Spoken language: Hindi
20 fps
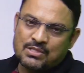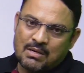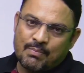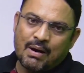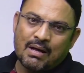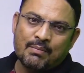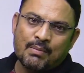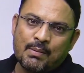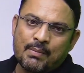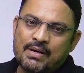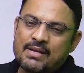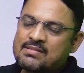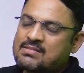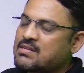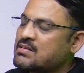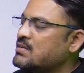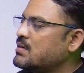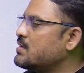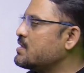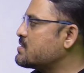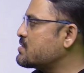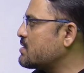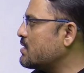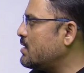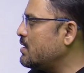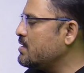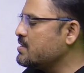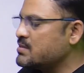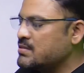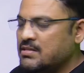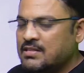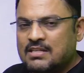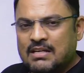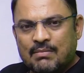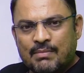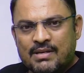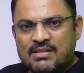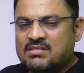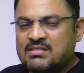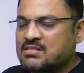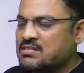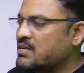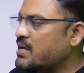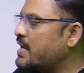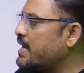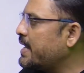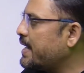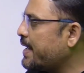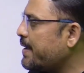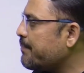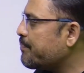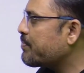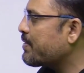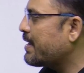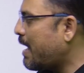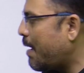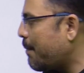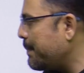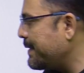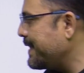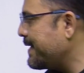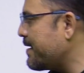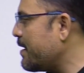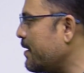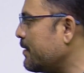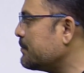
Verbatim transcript: बारे में भी डिटेल में डिस्कस कर लेंगे यहाँ पे देखिए